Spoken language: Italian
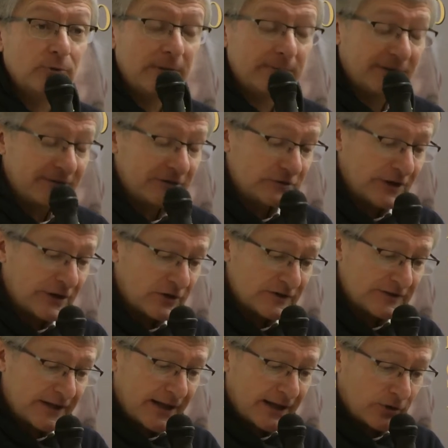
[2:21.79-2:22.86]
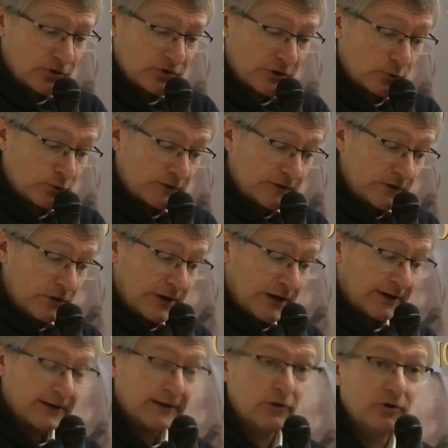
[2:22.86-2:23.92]
come previsto dalla nostra Costituzione,
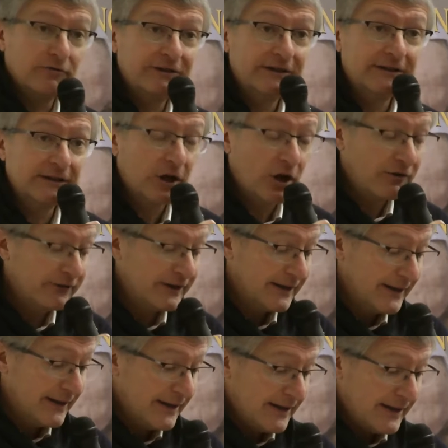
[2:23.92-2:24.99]
articolo 29,